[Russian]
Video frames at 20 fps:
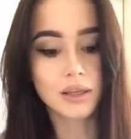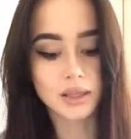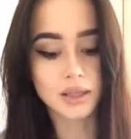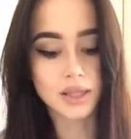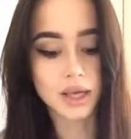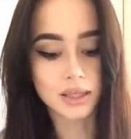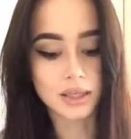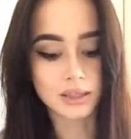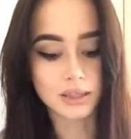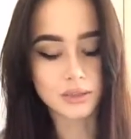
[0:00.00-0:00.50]

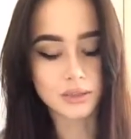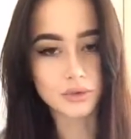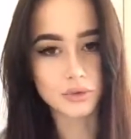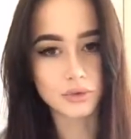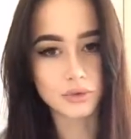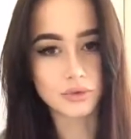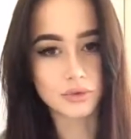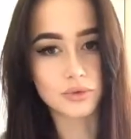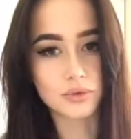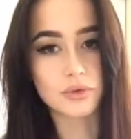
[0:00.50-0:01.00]
Да, на
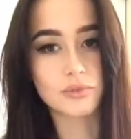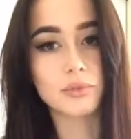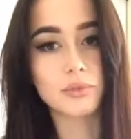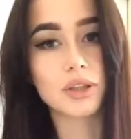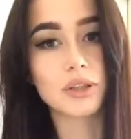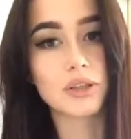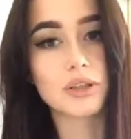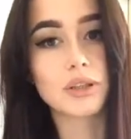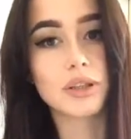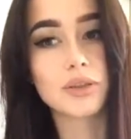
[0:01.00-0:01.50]
заочку чувств
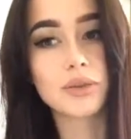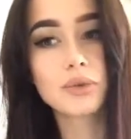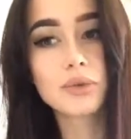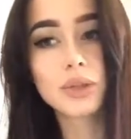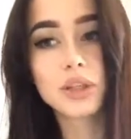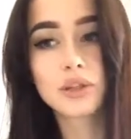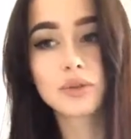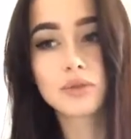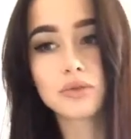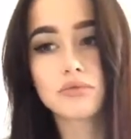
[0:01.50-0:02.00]

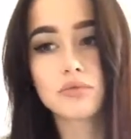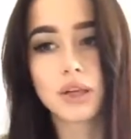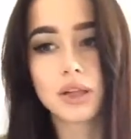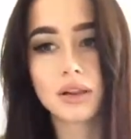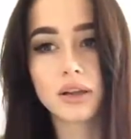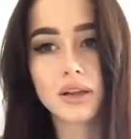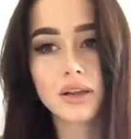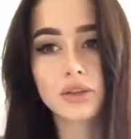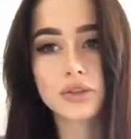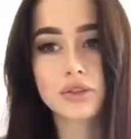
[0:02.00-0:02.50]
магистратуре.
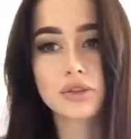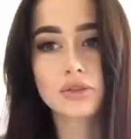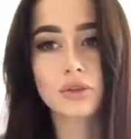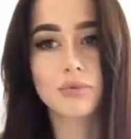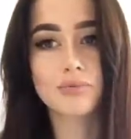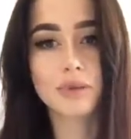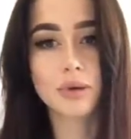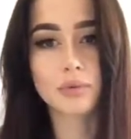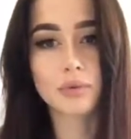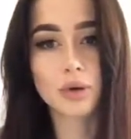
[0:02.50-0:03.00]
Думала,
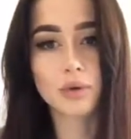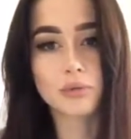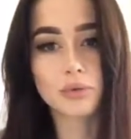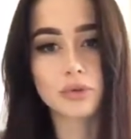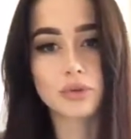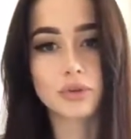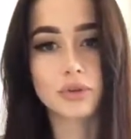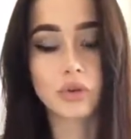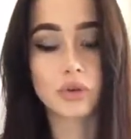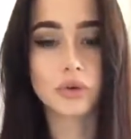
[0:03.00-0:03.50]
что попробую,
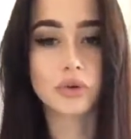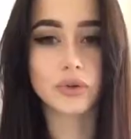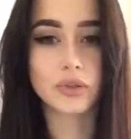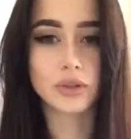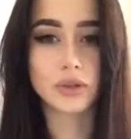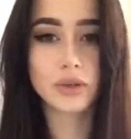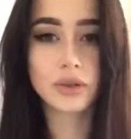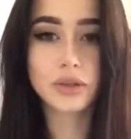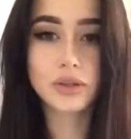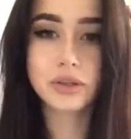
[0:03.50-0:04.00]
что такое
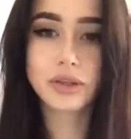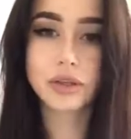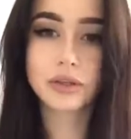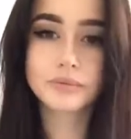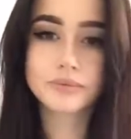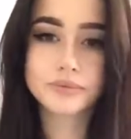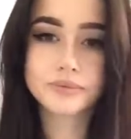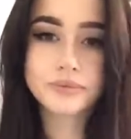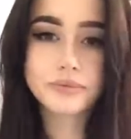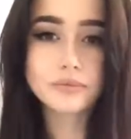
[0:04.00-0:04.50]

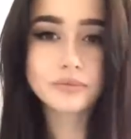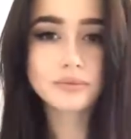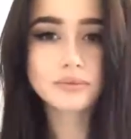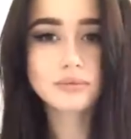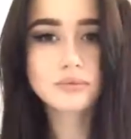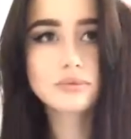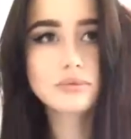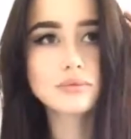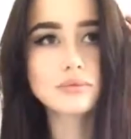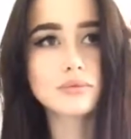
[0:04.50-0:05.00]
заочка.
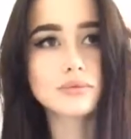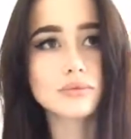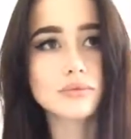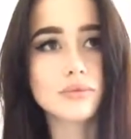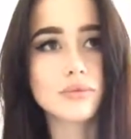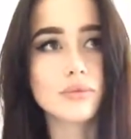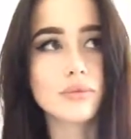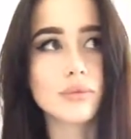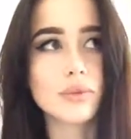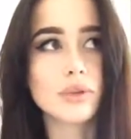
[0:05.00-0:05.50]

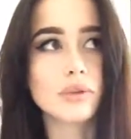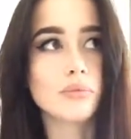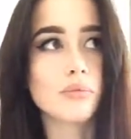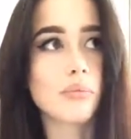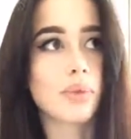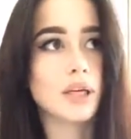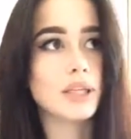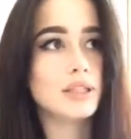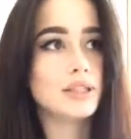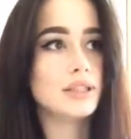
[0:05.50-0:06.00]

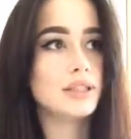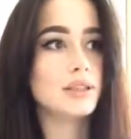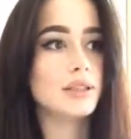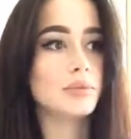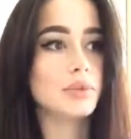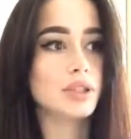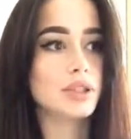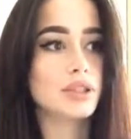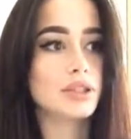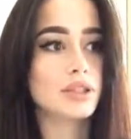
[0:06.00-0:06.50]
Пойти на
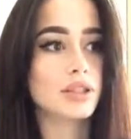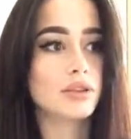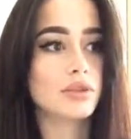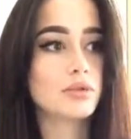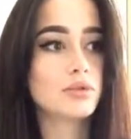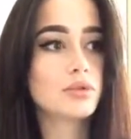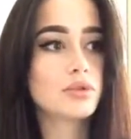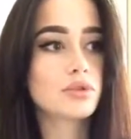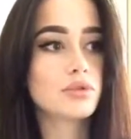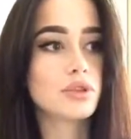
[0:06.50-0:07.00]

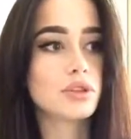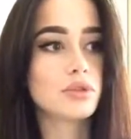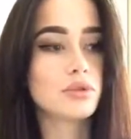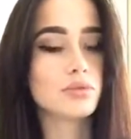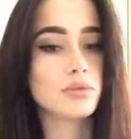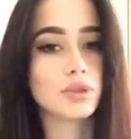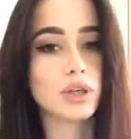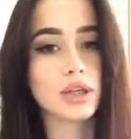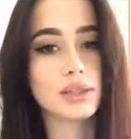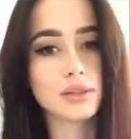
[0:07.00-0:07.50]
магистратуру. И
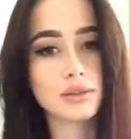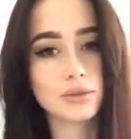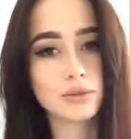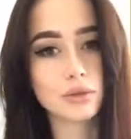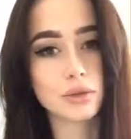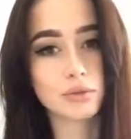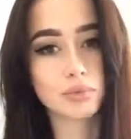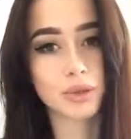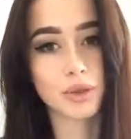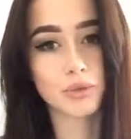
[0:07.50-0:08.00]
думаю, один
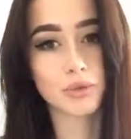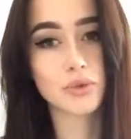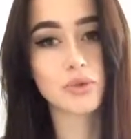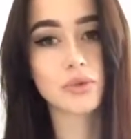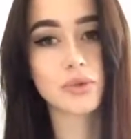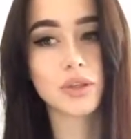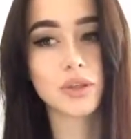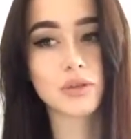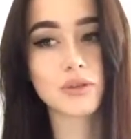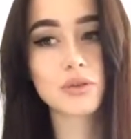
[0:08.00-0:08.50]
год
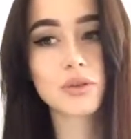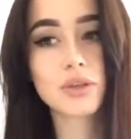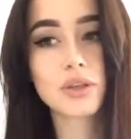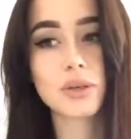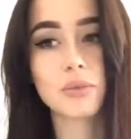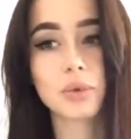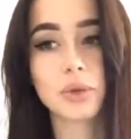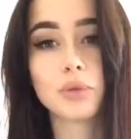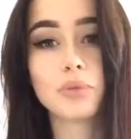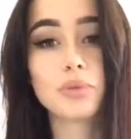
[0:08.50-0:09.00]
проучусь на
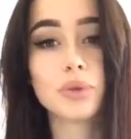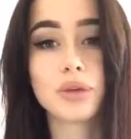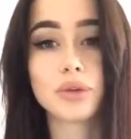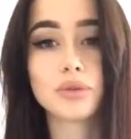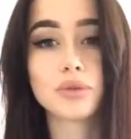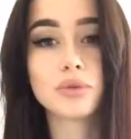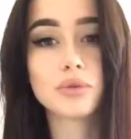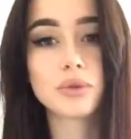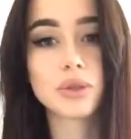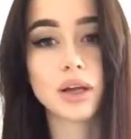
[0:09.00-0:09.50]
заочке, потом
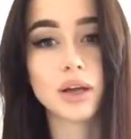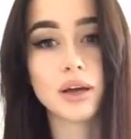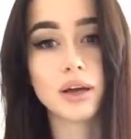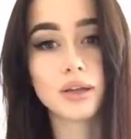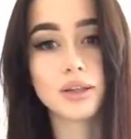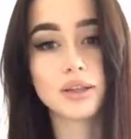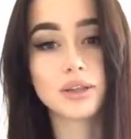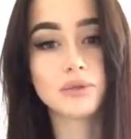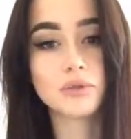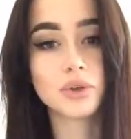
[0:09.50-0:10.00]
перейду
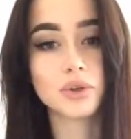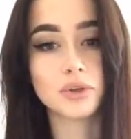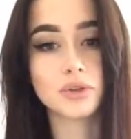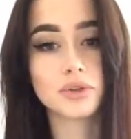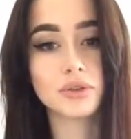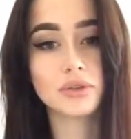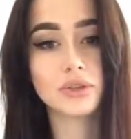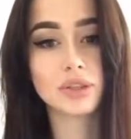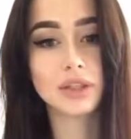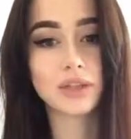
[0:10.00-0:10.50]
на дневное,
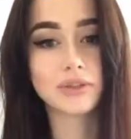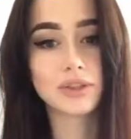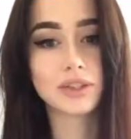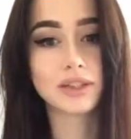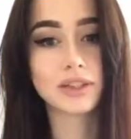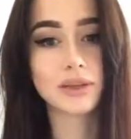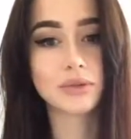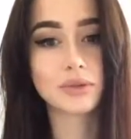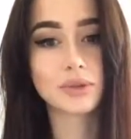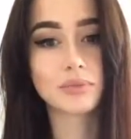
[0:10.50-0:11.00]
То есть я
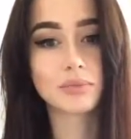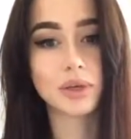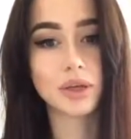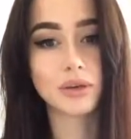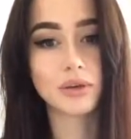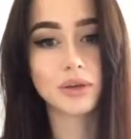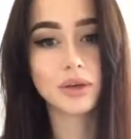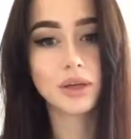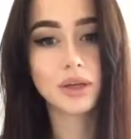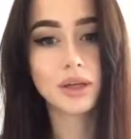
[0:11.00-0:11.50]
всегда
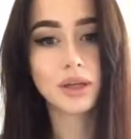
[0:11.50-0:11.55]
успею.